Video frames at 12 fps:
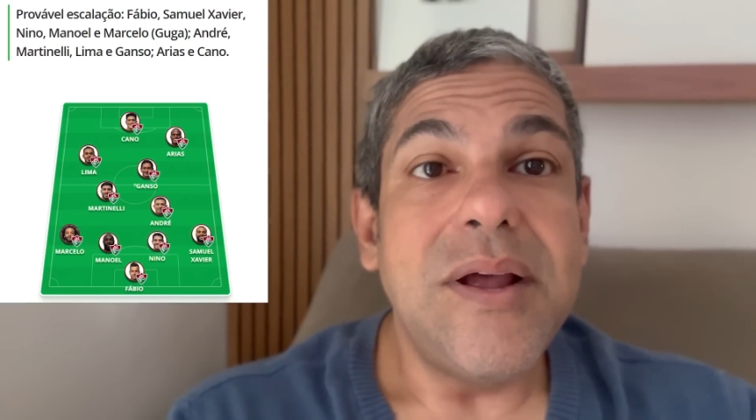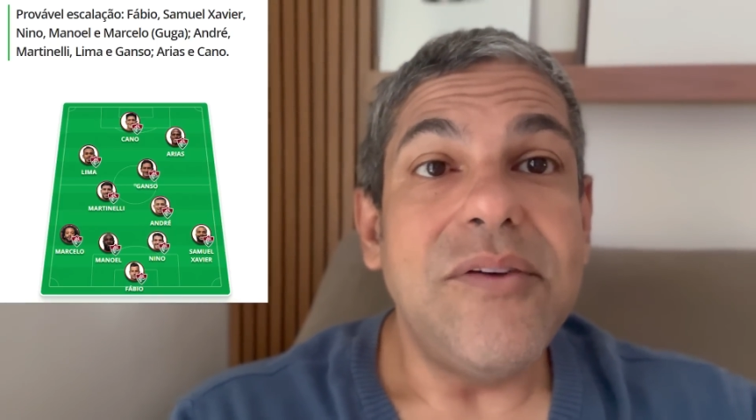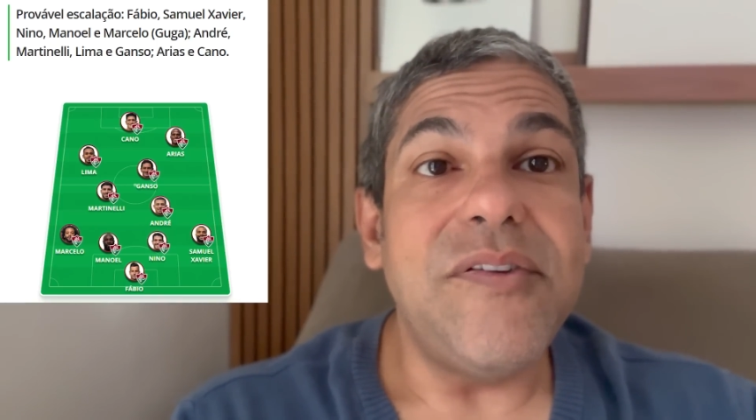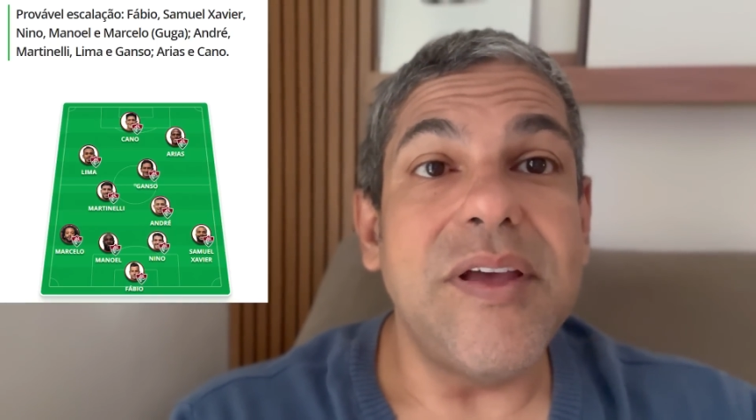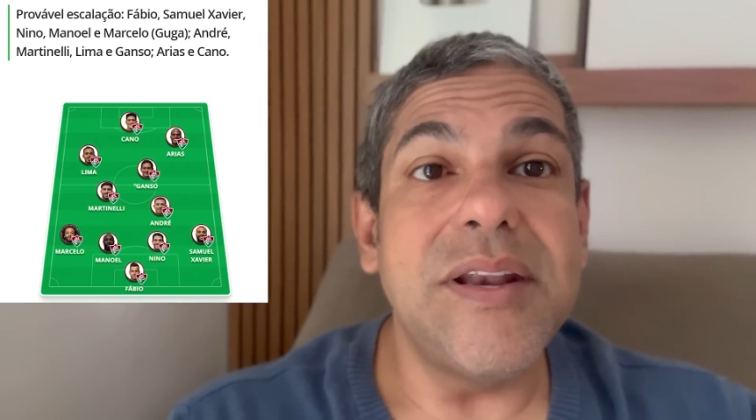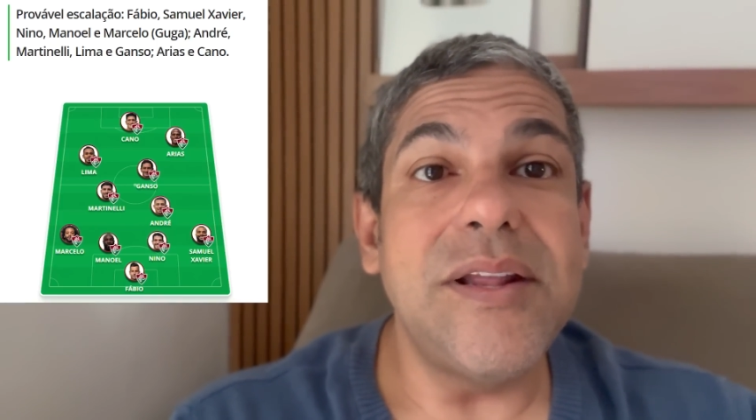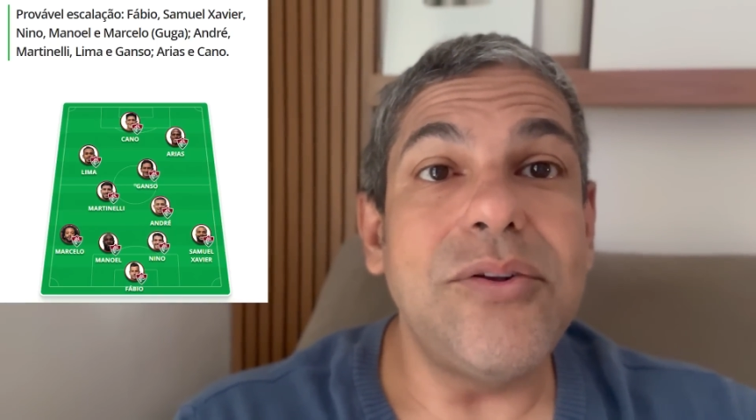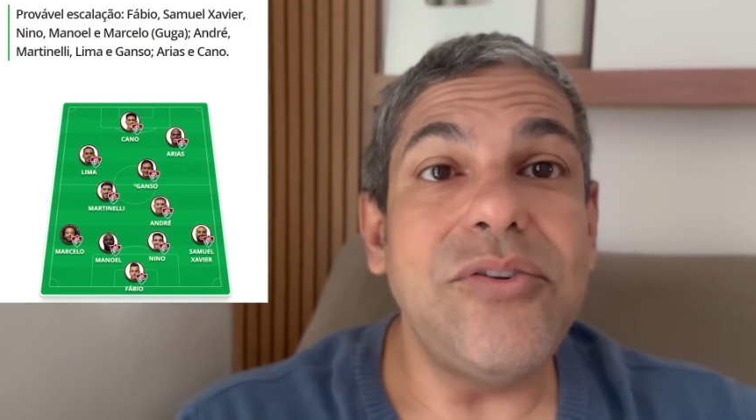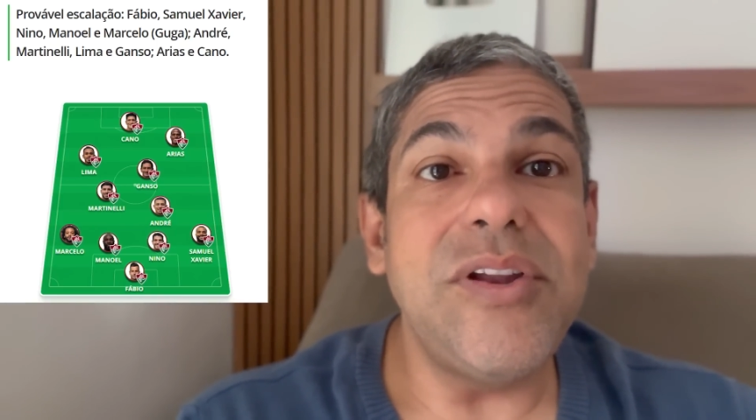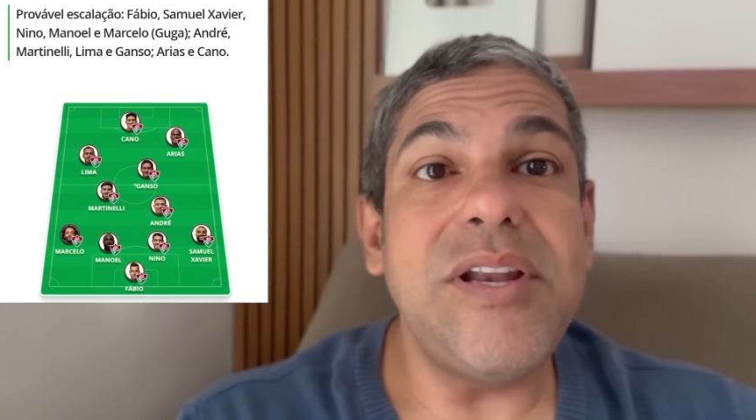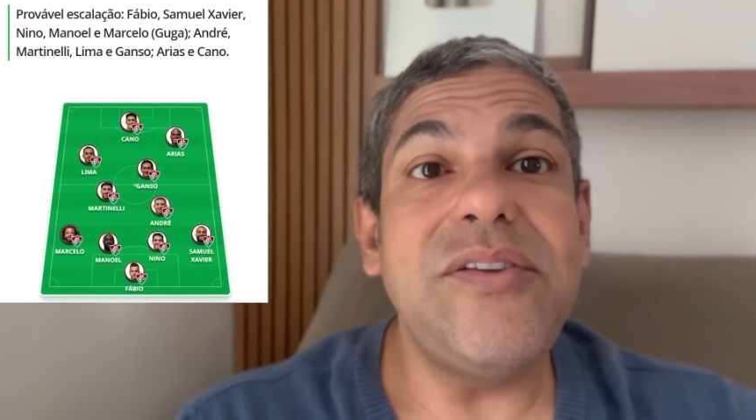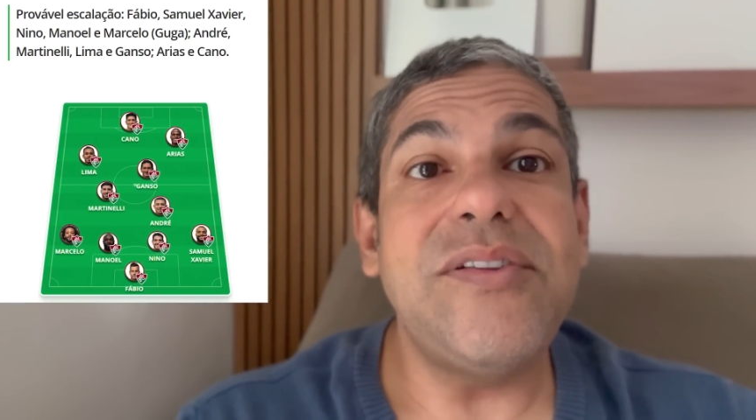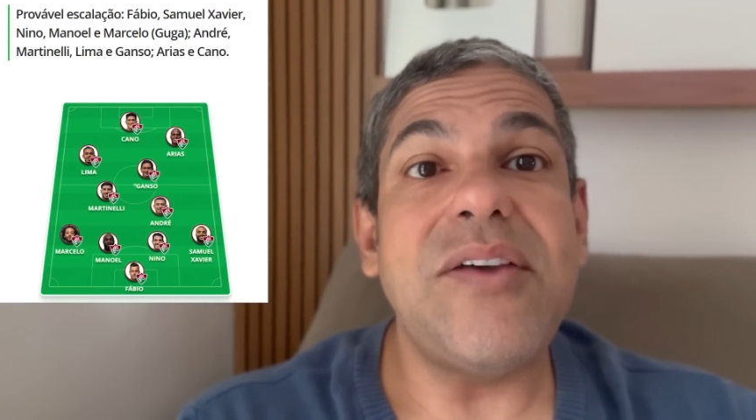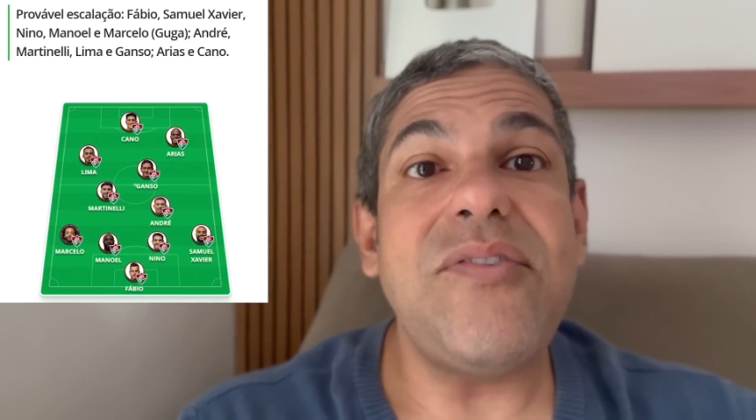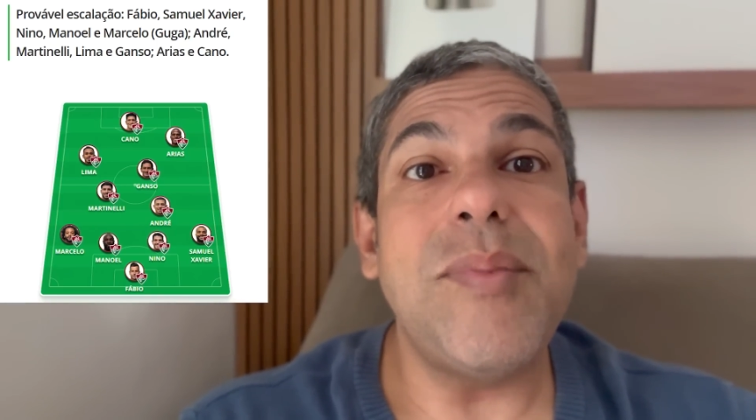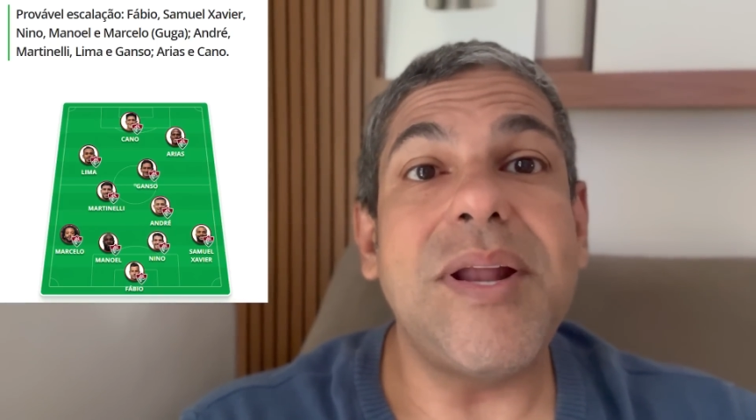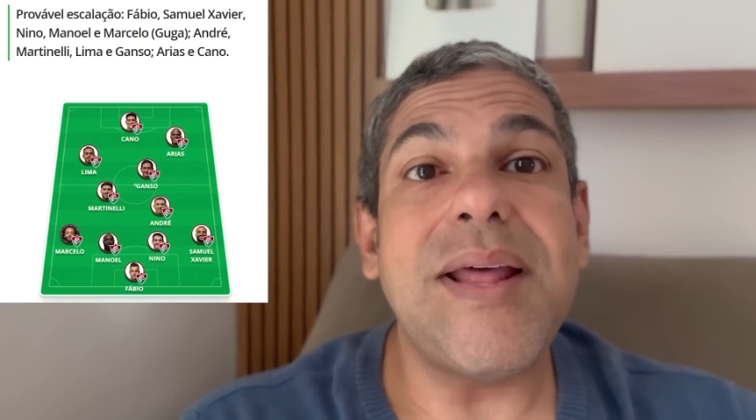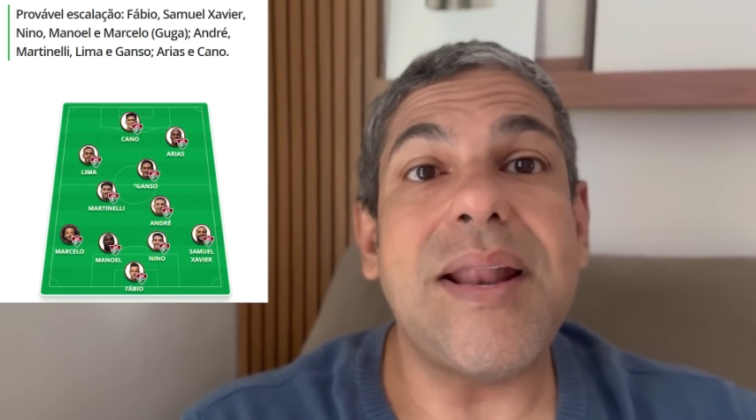Fernando Diniz deve
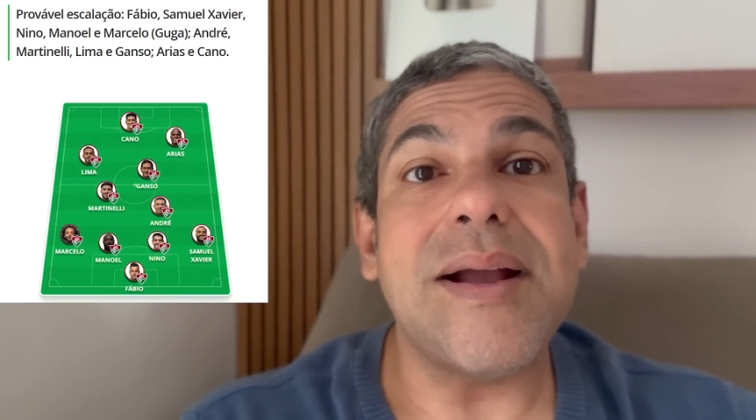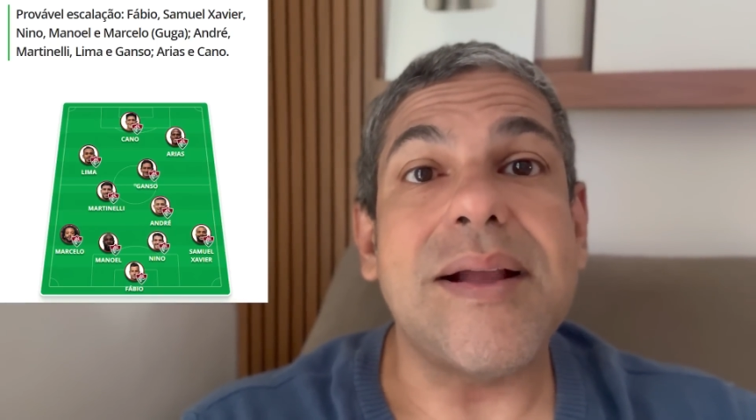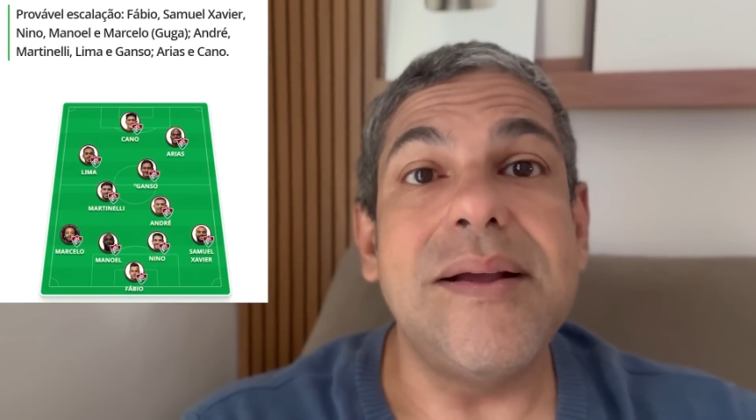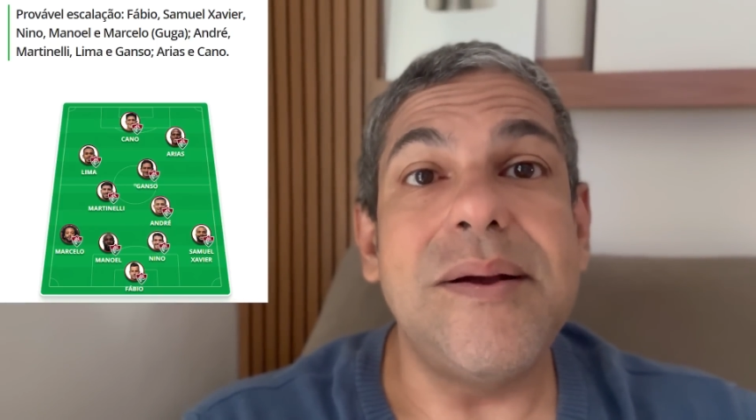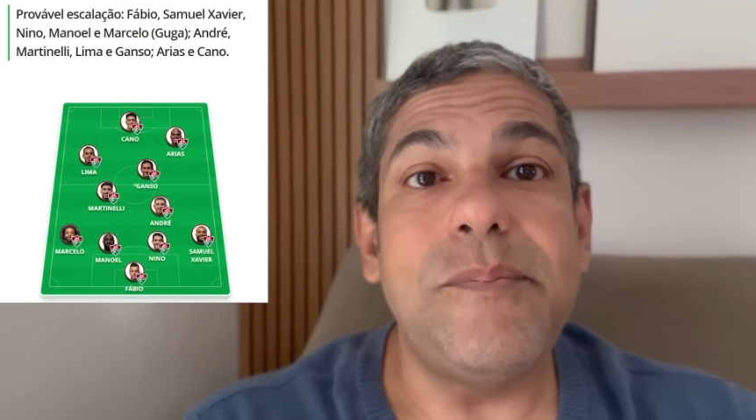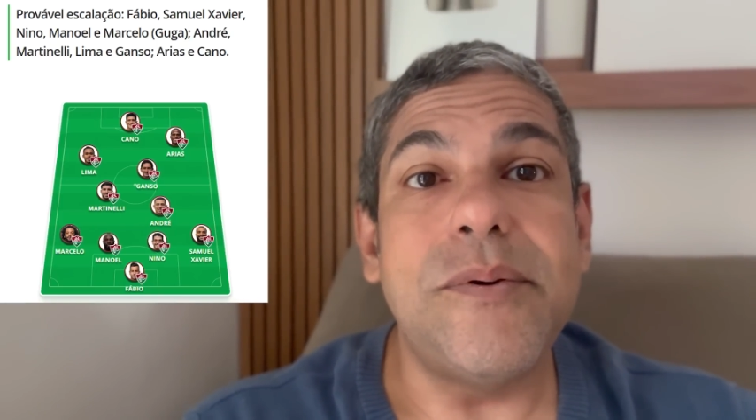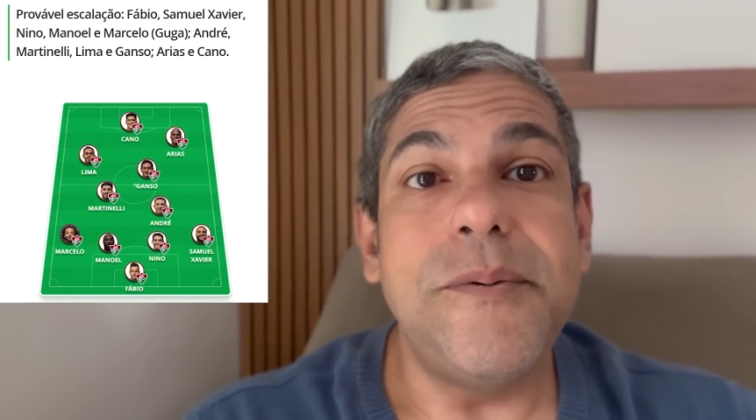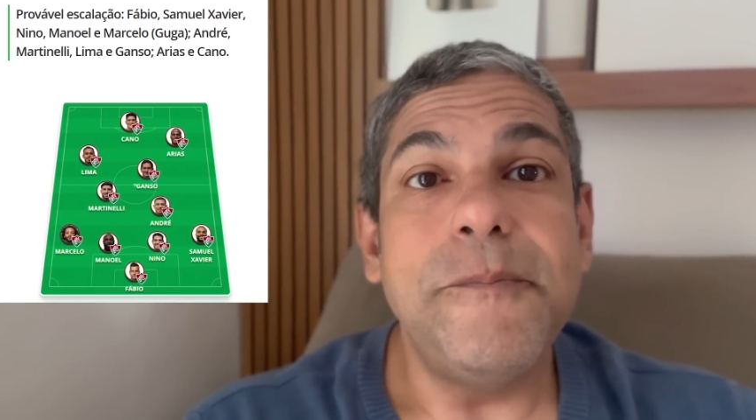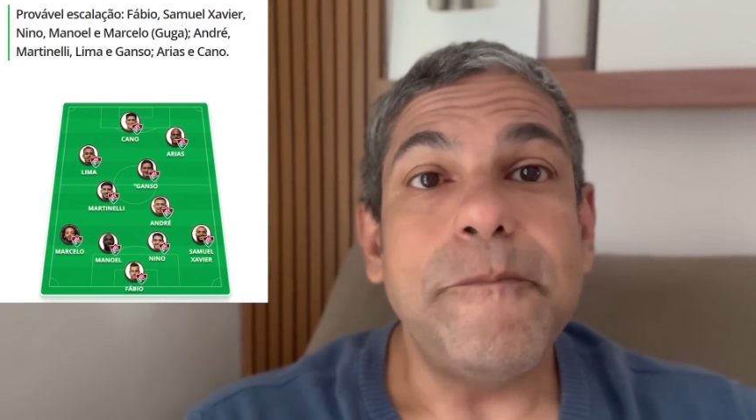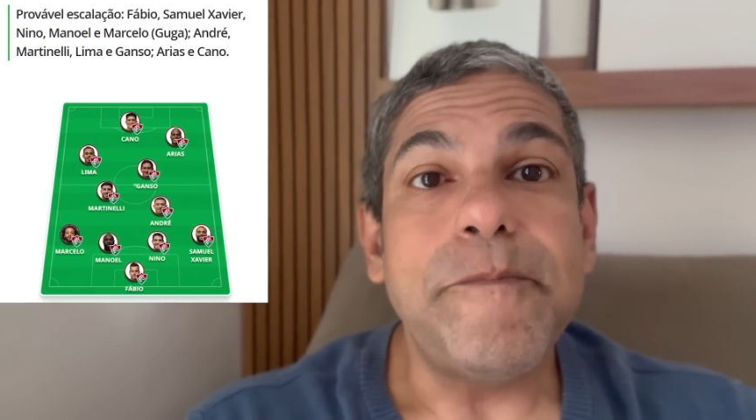mandar a campo